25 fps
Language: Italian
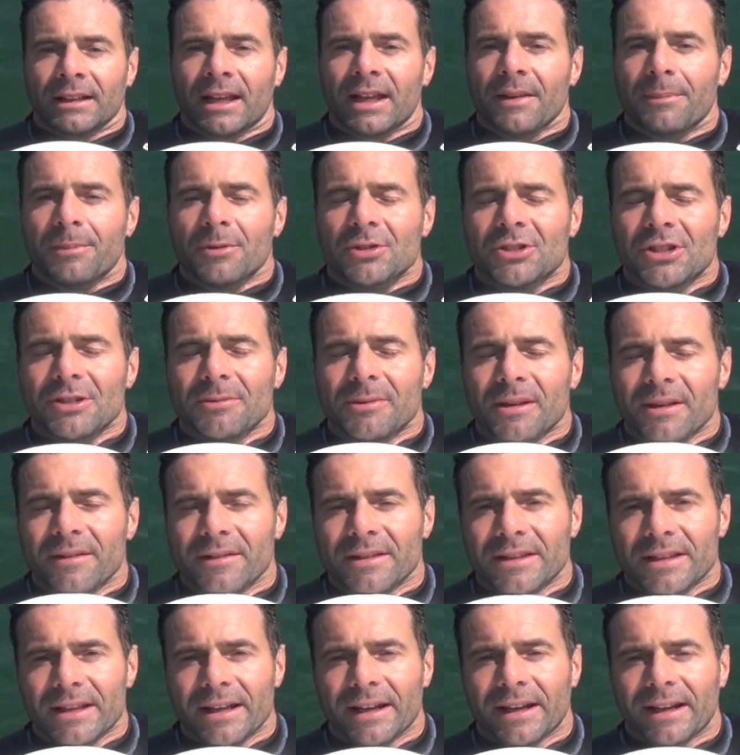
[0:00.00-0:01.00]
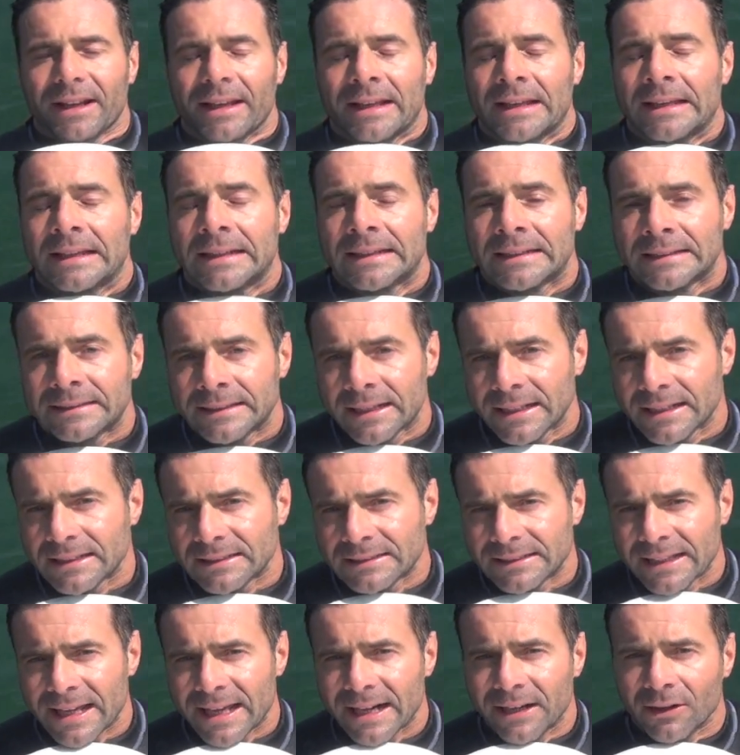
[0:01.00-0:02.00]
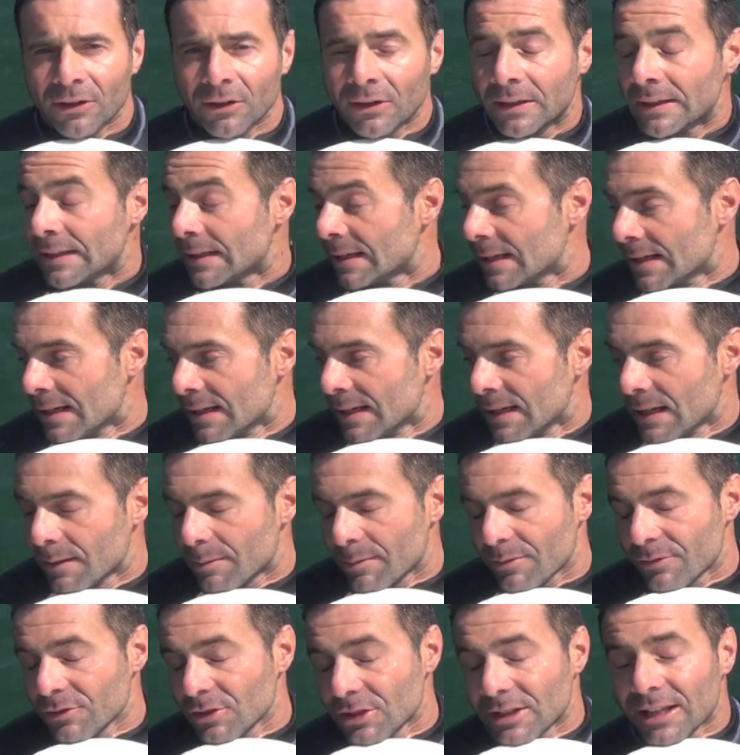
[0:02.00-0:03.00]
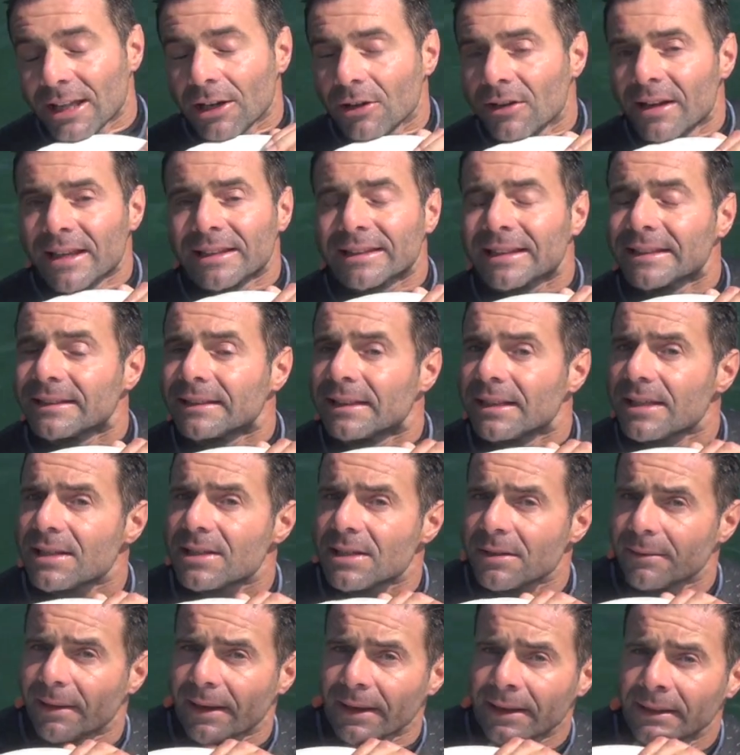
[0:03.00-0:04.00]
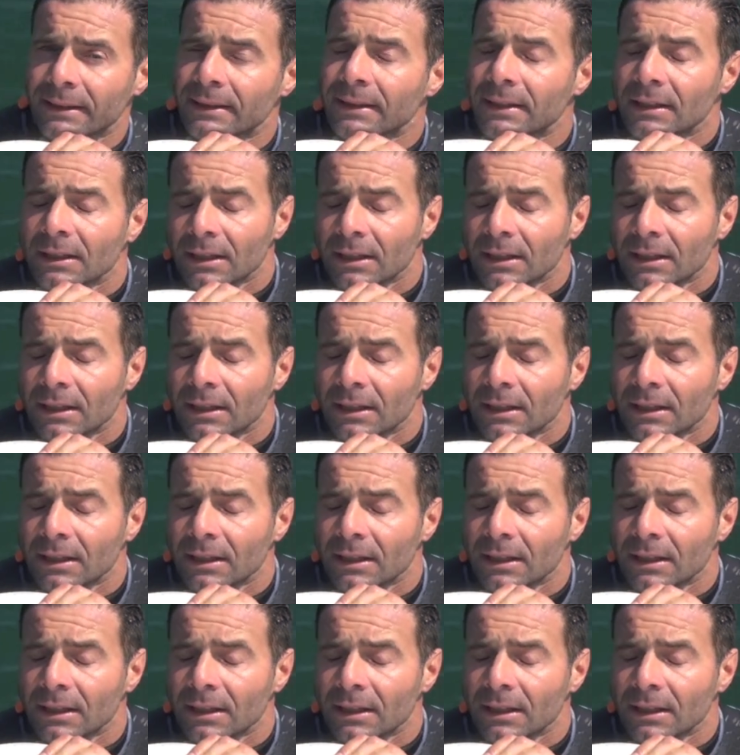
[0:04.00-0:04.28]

È possibile vedere dall'esterno, la profondità non è tantissima,